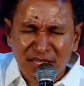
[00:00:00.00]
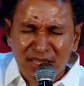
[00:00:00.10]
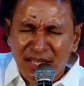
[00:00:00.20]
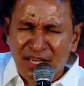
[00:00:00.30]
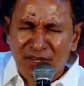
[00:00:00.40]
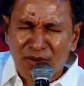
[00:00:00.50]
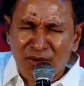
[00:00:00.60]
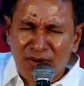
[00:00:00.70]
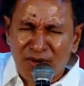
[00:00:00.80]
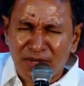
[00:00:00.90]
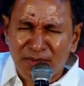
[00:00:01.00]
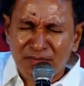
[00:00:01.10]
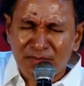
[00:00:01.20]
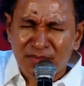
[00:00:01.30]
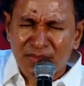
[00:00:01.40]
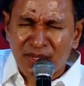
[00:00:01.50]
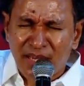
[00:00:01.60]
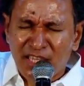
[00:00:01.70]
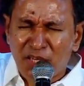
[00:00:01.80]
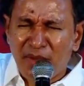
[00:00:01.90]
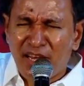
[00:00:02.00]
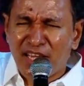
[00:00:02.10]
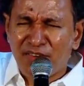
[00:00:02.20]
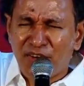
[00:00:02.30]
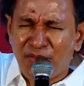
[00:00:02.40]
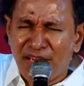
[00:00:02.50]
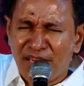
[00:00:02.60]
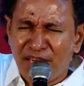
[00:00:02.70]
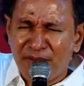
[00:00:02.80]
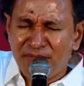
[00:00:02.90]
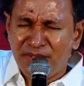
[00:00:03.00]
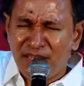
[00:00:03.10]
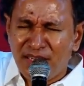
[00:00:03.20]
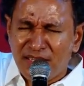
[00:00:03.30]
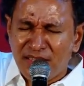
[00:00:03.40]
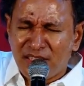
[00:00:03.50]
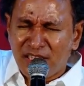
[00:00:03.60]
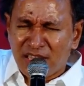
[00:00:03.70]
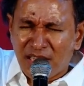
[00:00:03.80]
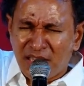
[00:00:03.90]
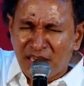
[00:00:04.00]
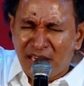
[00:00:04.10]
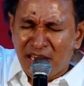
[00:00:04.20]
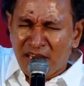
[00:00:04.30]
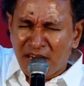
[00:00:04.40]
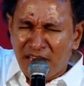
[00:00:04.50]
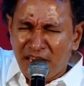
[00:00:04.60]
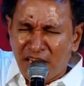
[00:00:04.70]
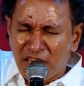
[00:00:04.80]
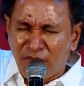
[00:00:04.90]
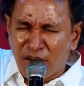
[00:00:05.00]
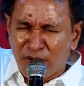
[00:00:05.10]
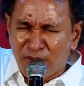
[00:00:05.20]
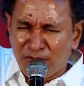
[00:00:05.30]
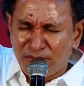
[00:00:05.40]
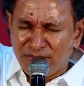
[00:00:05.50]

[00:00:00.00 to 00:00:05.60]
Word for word: தேங்க்யூ லார்டு எத்தனை பேர் இன்னைக்கு வருவீங்க இந்த சத்தத்தை கேட்குற நீங்கள் இன்றைக்கி வரணும்